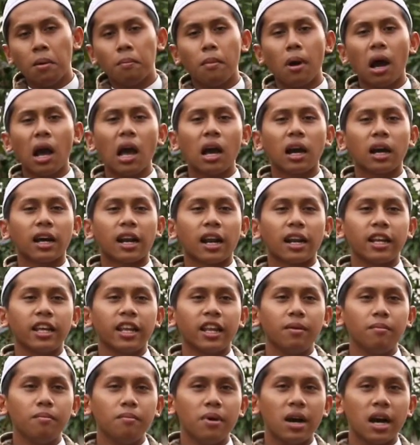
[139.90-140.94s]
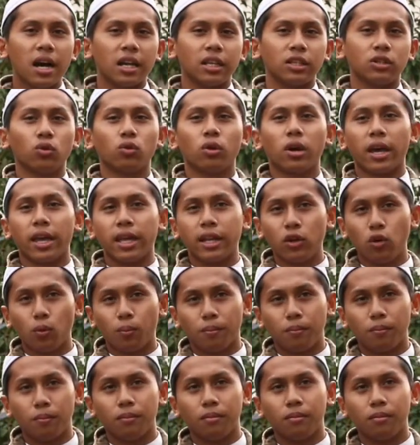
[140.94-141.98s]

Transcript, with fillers: maka kera di rimba juga hidup.